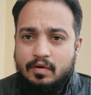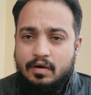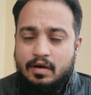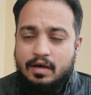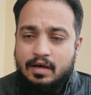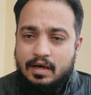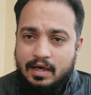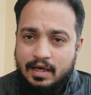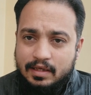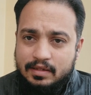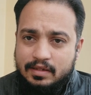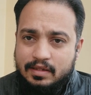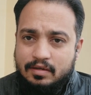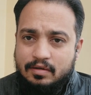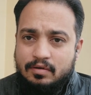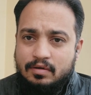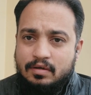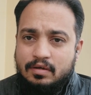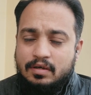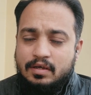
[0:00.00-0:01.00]
और रात
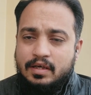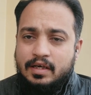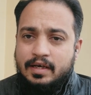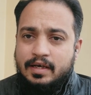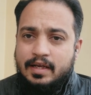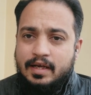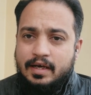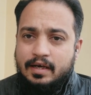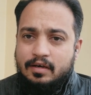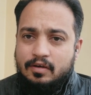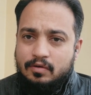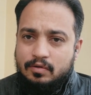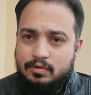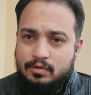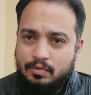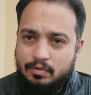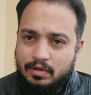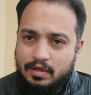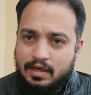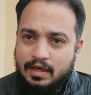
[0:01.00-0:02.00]
की डाइट को
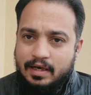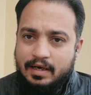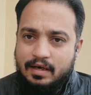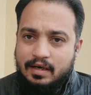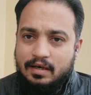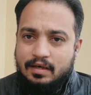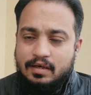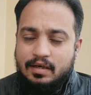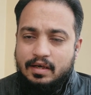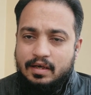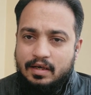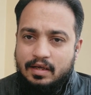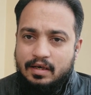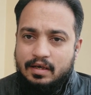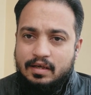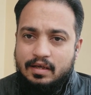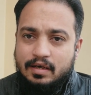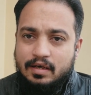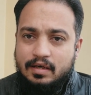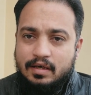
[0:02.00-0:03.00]
थोड़ा लाइट रखना है
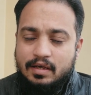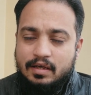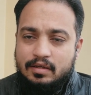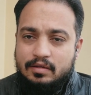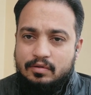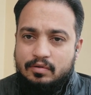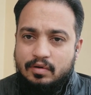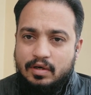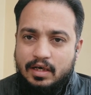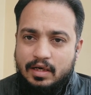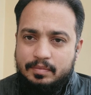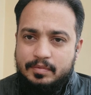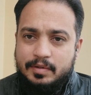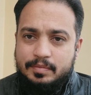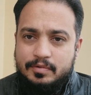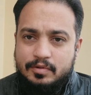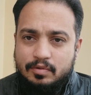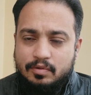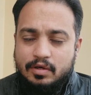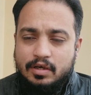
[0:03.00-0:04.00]
हल्का रखना है तो आप
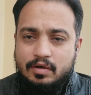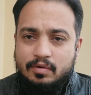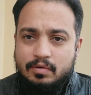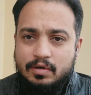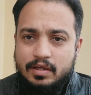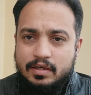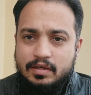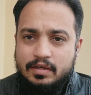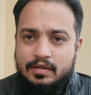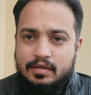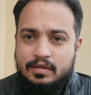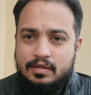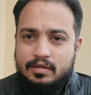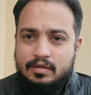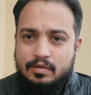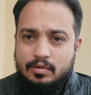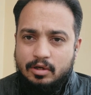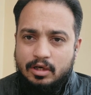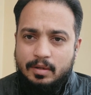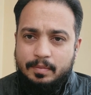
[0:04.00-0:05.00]
जब सो के उठें
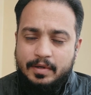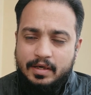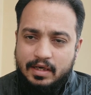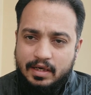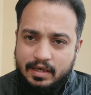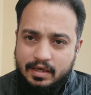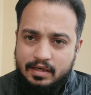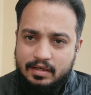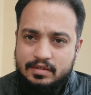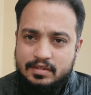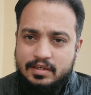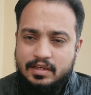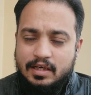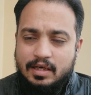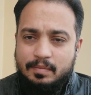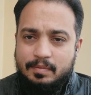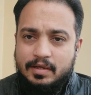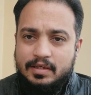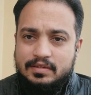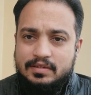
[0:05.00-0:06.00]
तो आपकी डाइट अच्छी
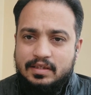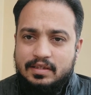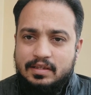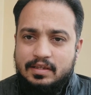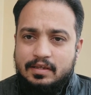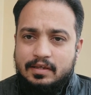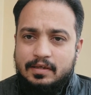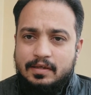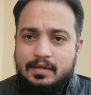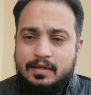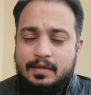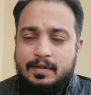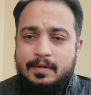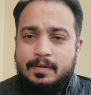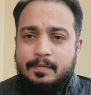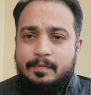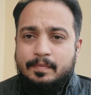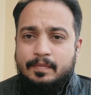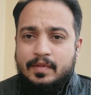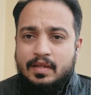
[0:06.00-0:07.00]
आप ले सकते हैं
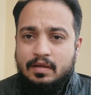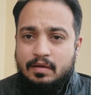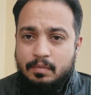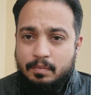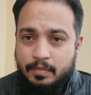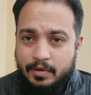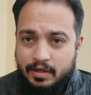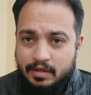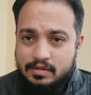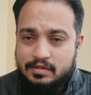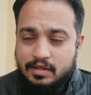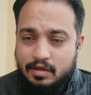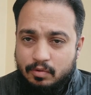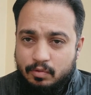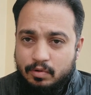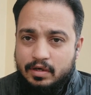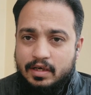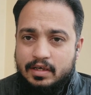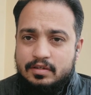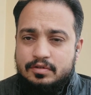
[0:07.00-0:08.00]
फल
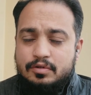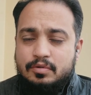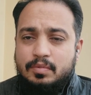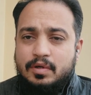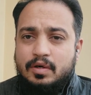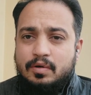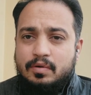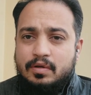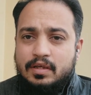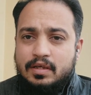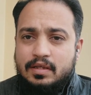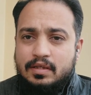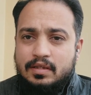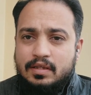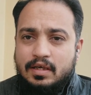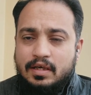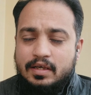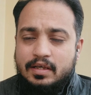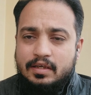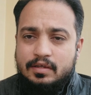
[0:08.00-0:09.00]
ज़रूर खाएं सुबह उठ के
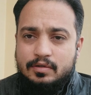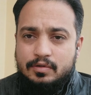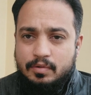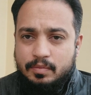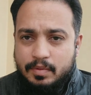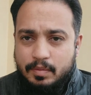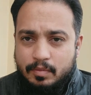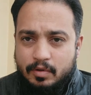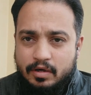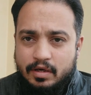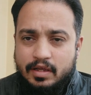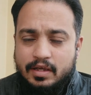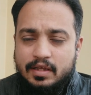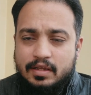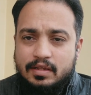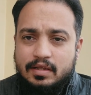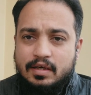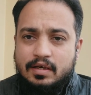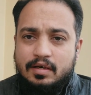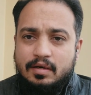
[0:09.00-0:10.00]
ताकि जो भी बॉडी के
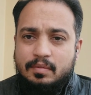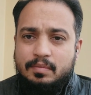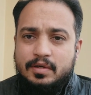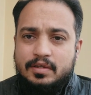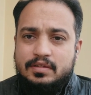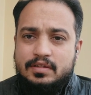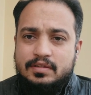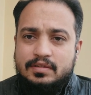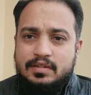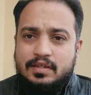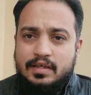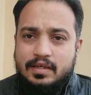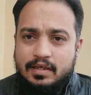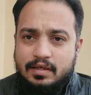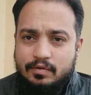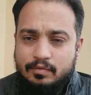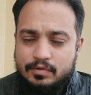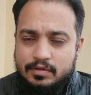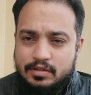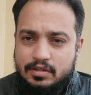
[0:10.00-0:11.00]
अंदर गड़बड़ चीज़ें
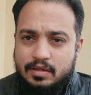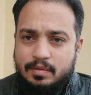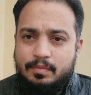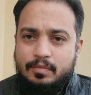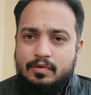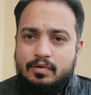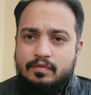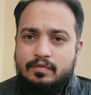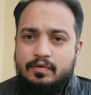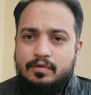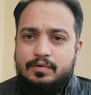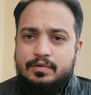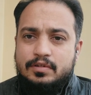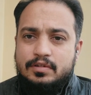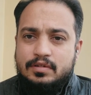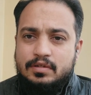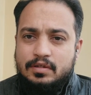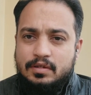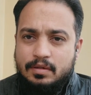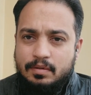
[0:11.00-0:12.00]
हैं उन सबको
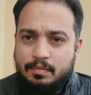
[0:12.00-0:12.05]
फ्रूट्स